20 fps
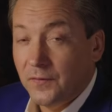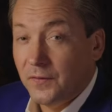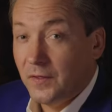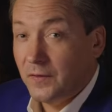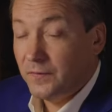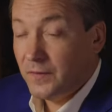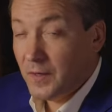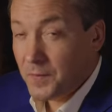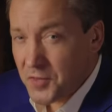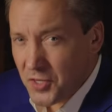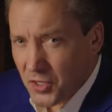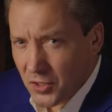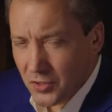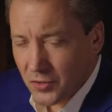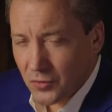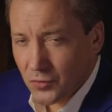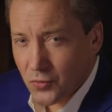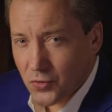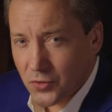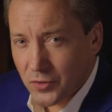Вам вообще
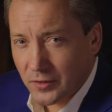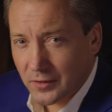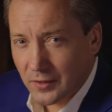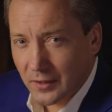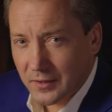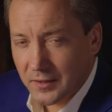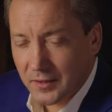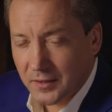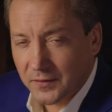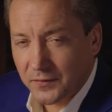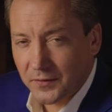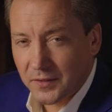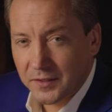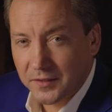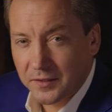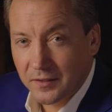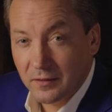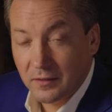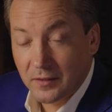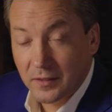не нужно тратить свои
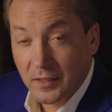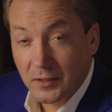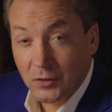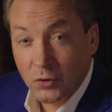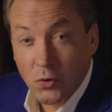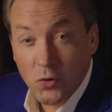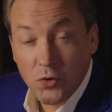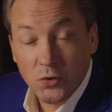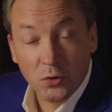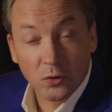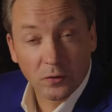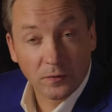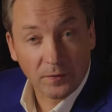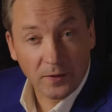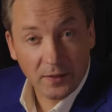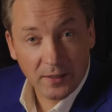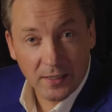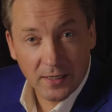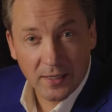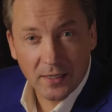силы на то, что
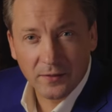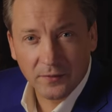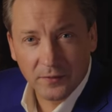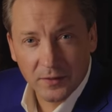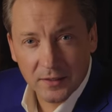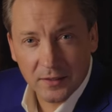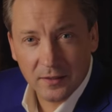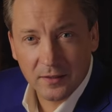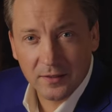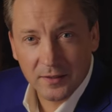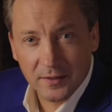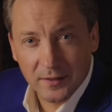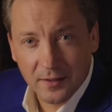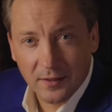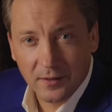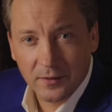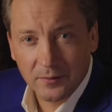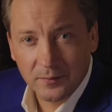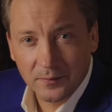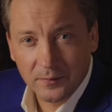отвлекает вас от цели.